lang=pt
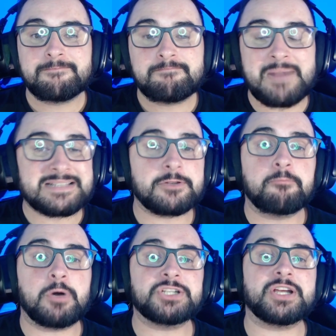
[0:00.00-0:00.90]
Mas você não
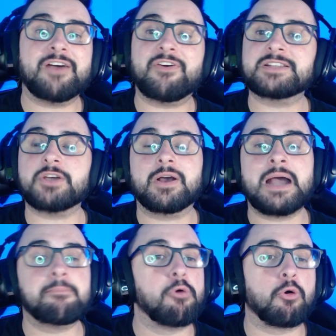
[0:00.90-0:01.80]
pode chegar e falar assim, ó,
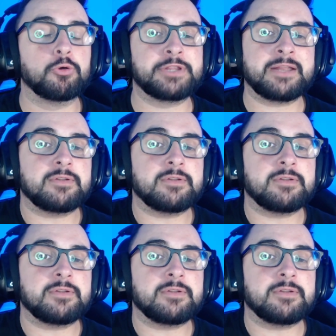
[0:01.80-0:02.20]
acabou o contrato.